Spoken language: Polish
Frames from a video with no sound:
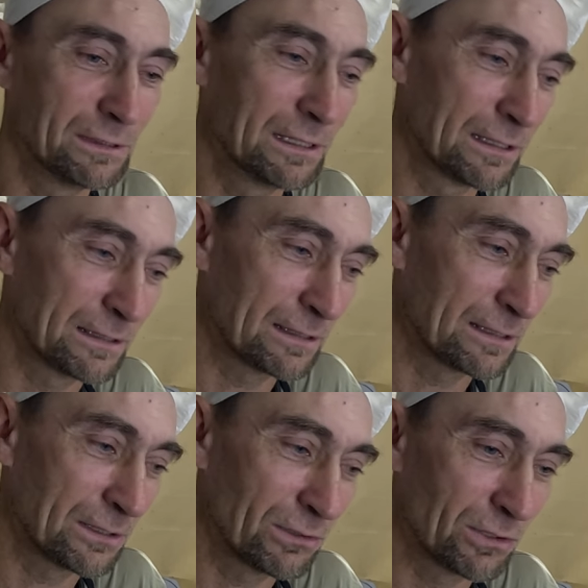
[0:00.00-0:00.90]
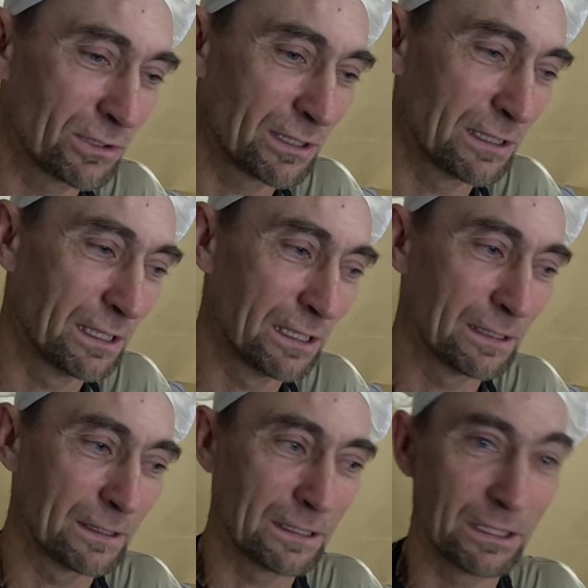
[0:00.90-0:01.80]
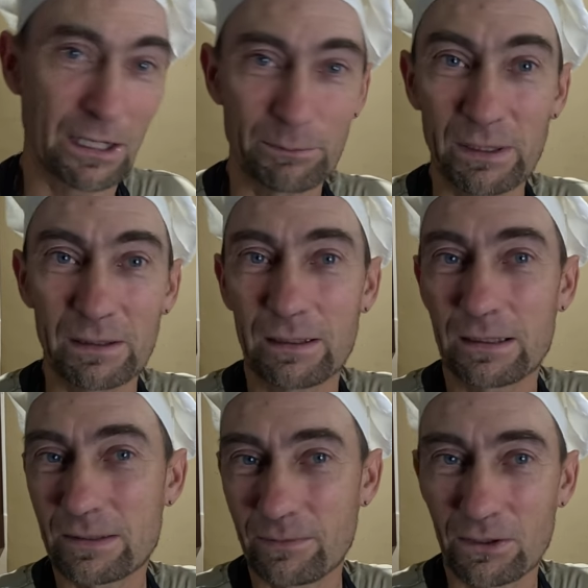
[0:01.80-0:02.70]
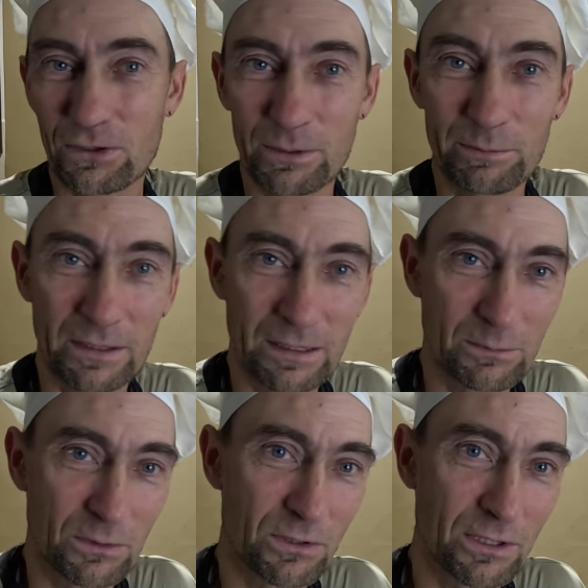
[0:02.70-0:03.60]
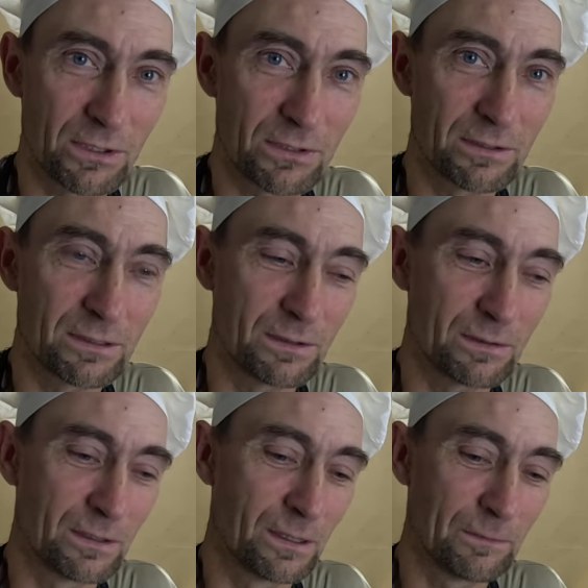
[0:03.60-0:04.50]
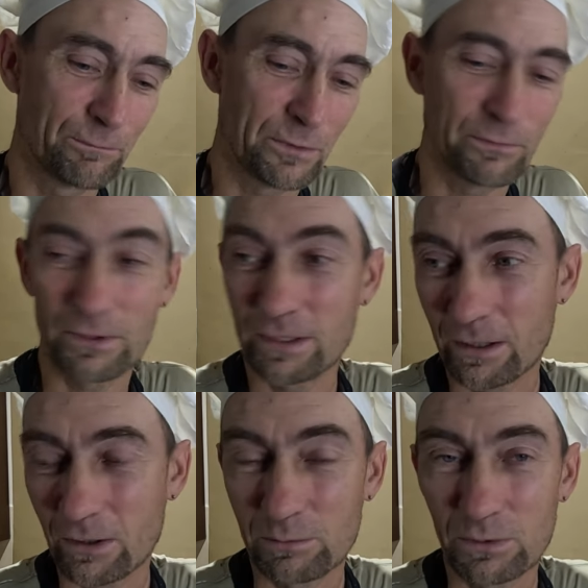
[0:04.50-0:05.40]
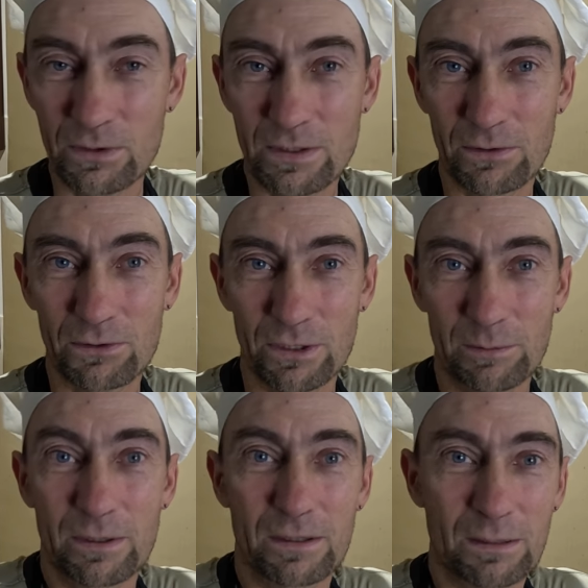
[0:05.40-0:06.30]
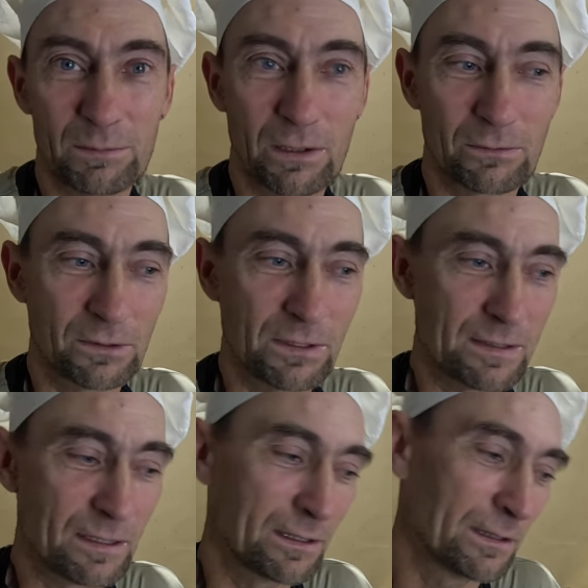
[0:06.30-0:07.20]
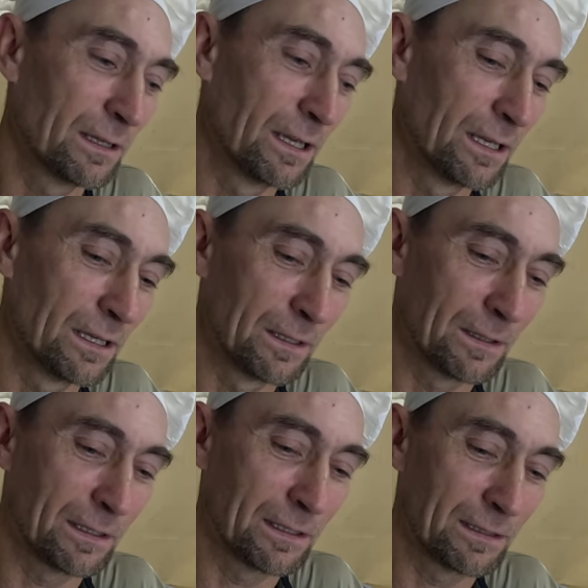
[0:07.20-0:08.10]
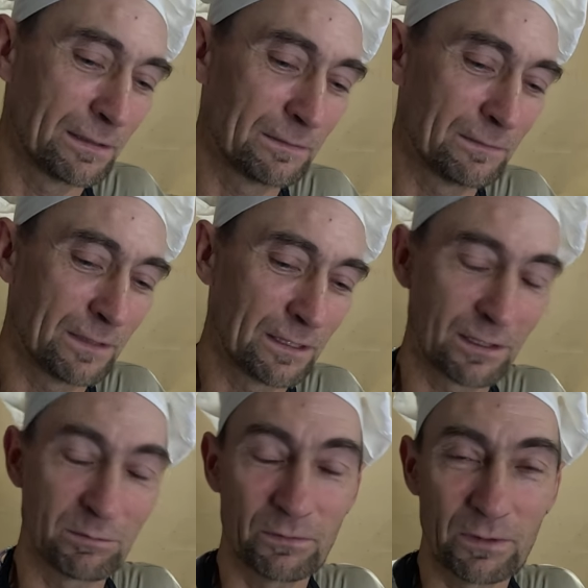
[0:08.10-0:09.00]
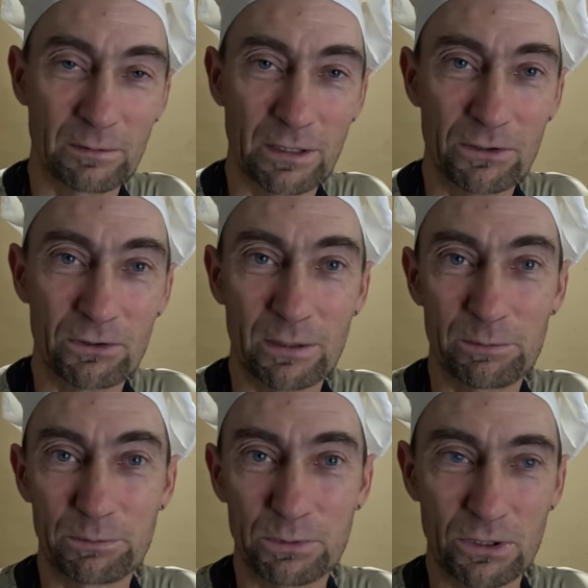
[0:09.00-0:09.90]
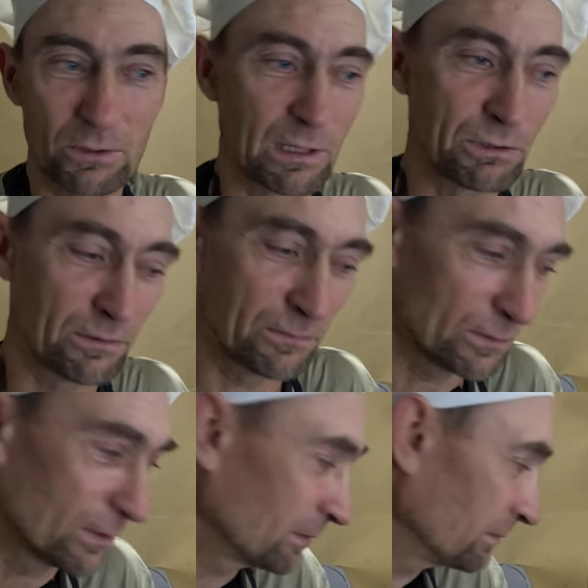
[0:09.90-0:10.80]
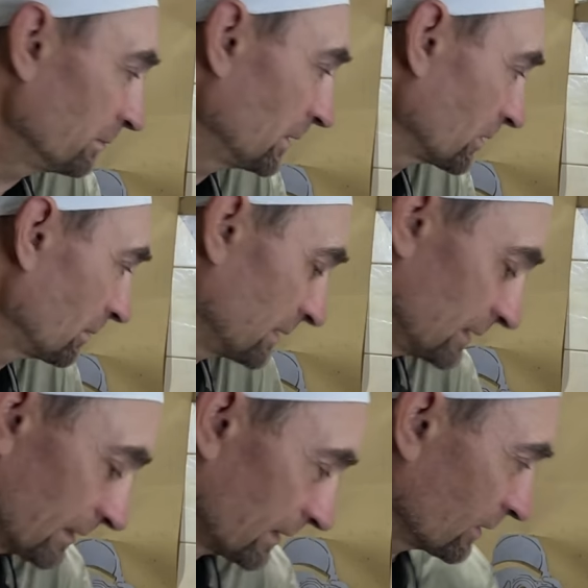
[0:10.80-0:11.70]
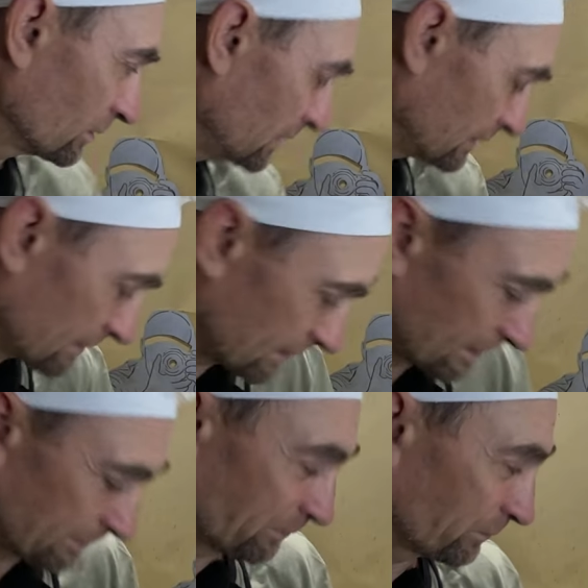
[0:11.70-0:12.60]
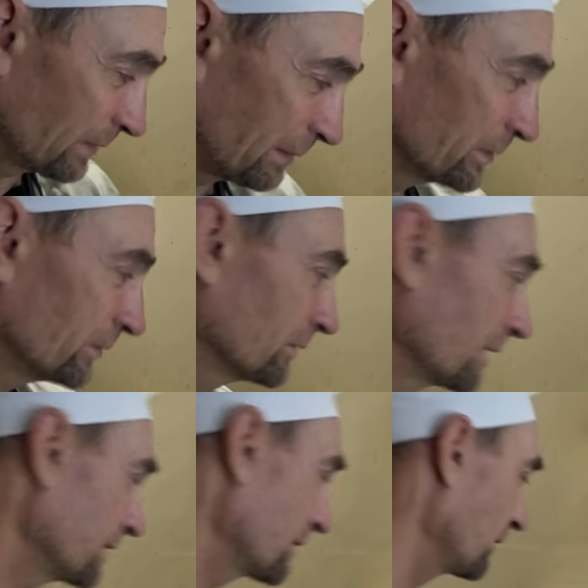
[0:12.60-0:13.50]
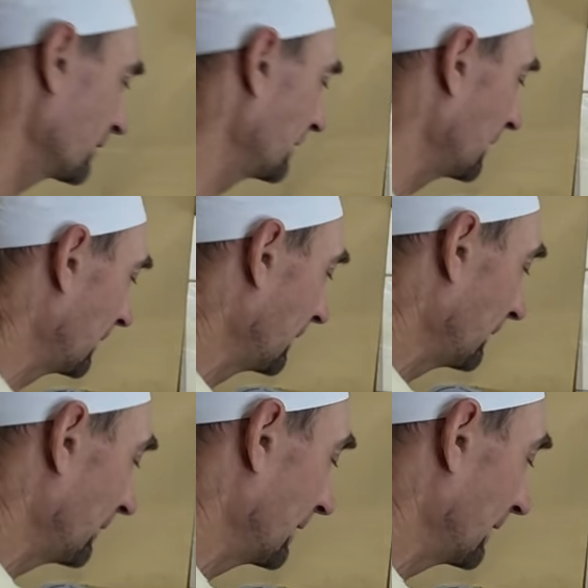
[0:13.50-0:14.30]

na zasadzie, że ja będę cwańszy, będę mądrzejszy, to wydrę komuś coś i będę miał. No niestety, e, tak jak mówiłem kiedyś na przykładzie wody, bierzemy z jednego miejsca, mamy tutaj sok, więc